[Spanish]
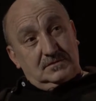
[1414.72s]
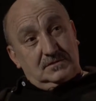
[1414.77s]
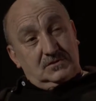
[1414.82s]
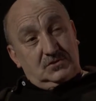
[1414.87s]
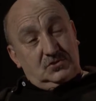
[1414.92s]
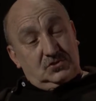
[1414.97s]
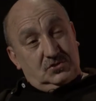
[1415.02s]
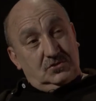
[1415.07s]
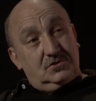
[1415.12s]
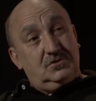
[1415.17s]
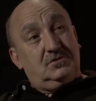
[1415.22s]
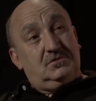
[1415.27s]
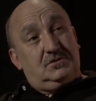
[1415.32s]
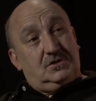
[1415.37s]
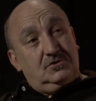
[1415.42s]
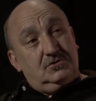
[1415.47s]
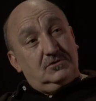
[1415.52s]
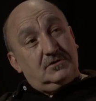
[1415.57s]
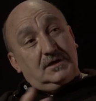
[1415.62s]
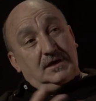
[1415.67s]
yo
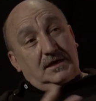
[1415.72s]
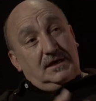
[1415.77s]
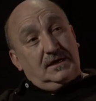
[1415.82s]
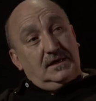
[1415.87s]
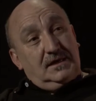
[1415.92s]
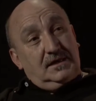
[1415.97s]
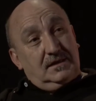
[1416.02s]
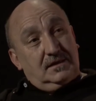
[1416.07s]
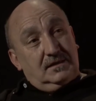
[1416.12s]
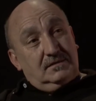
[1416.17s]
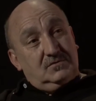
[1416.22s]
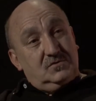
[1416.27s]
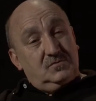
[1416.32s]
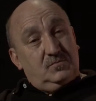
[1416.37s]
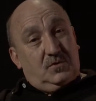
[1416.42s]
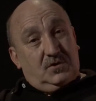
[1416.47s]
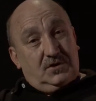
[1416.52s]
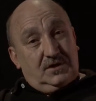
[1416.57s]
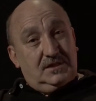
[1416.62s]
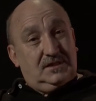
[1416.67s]
tengo que ir y
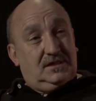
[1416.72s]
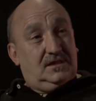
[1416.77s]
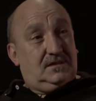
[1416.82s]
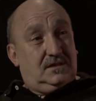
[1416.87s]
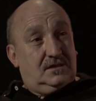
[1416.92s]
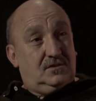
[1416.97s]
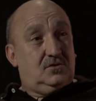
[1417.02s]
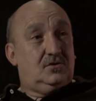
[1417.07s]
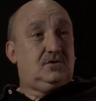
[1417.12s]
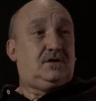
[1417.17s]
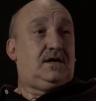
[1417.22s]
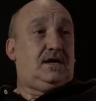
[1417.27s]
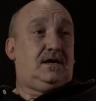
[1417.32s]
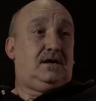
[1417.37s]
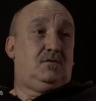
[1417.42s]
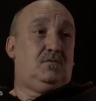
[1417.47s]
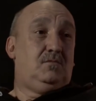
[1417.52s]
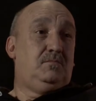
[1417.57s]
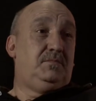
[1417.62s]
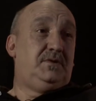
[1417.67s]
suponete te toca
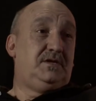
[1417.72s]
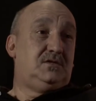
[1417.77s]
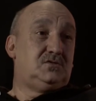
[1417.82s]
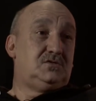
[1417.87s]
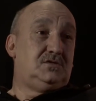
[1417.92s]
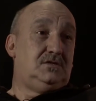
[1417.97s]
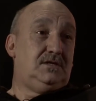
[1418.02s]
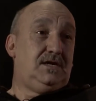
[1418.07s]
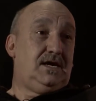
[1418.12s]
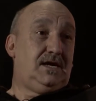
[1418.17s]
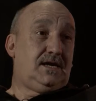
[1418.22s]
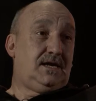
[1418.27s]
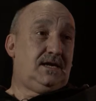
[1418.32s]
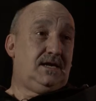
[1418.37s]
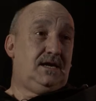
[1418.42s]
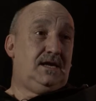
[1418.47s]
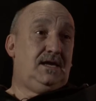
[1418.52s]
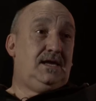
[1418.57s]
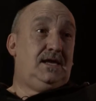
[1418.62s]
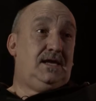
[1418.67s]
un personaje
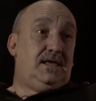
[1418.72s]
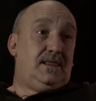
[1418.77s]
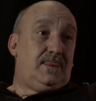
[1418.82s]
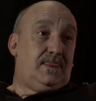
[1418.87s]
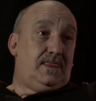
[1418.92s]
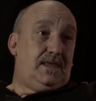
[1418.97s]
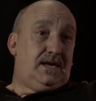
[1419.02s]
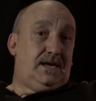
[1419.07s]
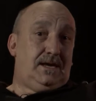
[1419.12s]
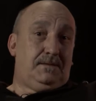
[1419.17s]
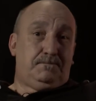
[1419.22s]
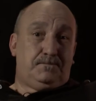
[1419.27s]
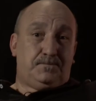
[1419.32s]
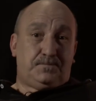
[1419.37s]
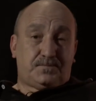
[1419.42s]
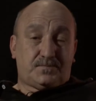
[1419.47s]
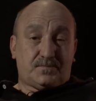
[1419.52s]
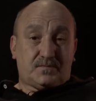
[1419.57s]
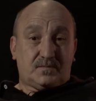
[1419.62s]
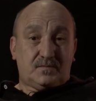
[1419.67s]
de
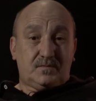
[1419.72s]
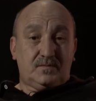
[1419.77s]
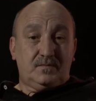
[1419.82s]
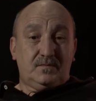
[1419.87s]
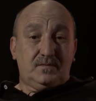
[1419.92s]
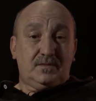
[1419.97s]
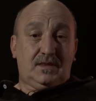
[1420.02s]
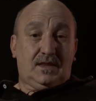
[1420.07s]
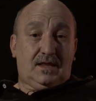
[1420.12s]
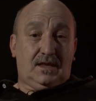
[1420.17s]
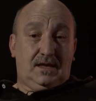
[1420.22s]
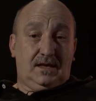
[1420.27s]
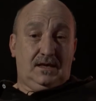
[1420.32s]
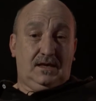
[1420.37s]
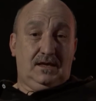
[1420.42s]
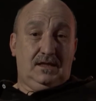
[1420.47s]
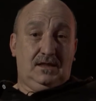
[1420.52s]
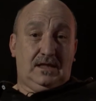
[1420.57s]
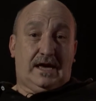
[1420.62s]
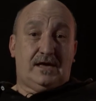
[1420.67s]

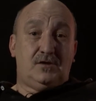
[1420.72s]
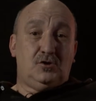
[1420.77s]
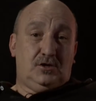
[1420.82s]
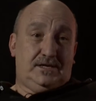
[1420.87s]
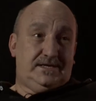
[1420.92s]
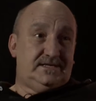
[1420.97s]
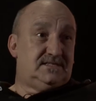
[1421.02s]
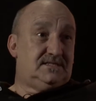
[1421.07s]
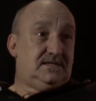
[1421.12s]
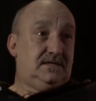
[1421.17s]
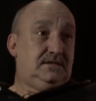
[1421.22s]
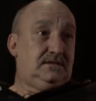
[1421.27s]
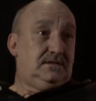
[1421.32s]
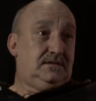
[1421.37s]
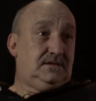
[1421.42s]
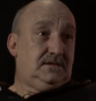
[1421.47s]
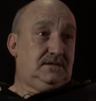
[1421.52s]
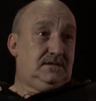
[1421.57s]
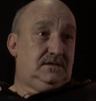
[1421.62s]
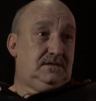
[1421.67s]
eh,
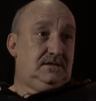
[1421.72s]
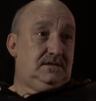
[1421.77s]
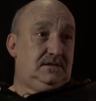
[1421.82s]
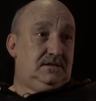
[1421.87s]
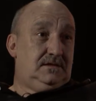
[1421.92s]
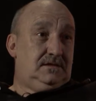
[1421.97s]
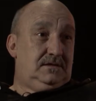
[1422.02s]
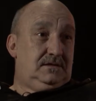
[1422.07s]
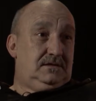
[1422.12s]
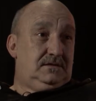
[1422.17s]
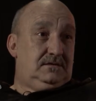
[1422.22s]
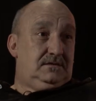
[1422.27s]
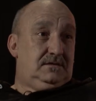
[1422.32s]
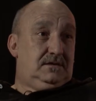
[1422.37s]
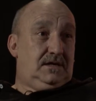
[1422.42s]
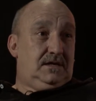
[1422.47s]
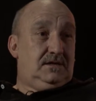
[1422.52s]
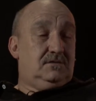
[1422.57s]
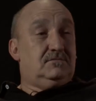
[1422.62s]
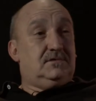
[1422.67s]
adolescente
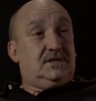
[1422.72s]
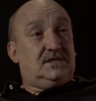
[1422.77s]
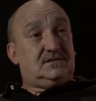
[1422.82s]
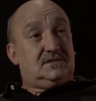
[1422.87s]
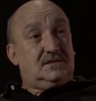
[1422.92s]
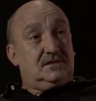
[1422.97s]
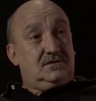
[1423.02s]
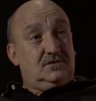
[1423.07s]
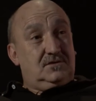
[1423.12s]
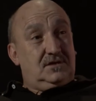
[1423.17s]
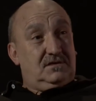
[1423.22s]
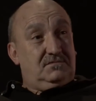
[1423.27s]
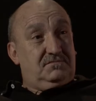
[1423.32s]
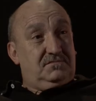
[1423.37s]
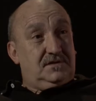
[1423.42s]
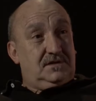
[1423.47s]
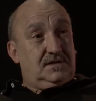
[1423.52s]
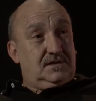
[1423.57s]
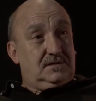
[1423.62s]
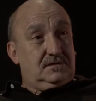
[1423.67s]
en una
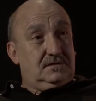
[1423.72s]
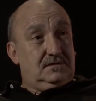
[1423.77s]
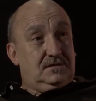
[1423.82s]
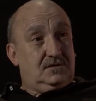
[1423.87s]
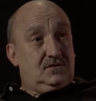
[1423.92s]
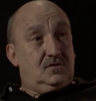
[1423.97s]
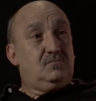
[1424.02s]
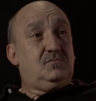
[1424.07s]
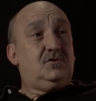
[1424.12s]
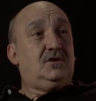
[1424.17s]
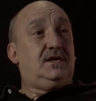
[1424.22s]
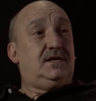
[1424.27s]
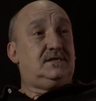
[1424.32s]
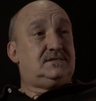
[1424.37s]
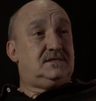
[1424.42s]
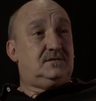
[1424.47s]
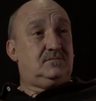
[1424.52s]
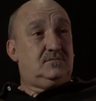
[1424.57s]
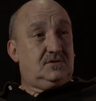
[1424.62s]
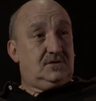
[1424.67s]
escenografía. ¿Cómo le
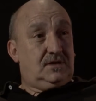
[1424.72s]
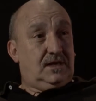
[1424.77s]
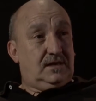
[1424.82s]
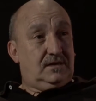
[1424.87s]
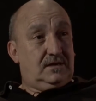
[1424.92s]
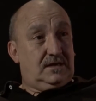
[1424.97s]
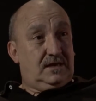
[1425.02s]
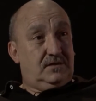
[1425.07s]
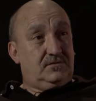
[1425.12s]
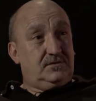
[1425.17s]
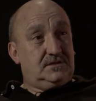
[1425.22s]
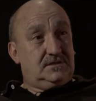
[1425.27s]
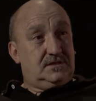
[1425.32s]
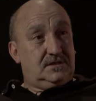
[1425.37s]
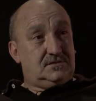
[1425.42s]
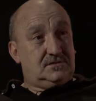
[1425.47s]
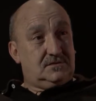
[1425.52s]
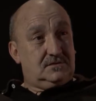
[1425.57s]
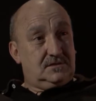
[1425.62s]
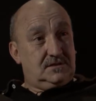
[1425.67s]
hacemos la,
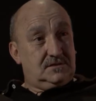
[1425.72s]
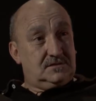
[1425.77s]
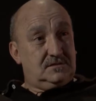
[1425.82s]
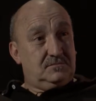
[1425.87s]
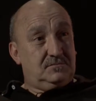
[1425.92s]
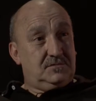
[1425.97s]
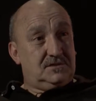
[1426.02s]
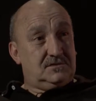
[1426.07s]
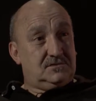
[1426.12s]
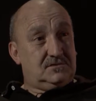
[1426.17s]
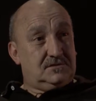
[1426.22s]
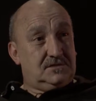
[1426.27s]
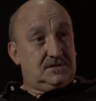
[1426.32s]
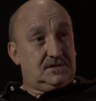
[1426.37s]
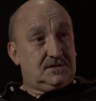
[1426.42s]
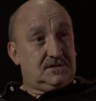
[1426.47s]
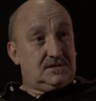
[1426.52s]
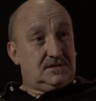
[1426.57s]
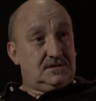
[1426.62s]
habitación a ese personaje?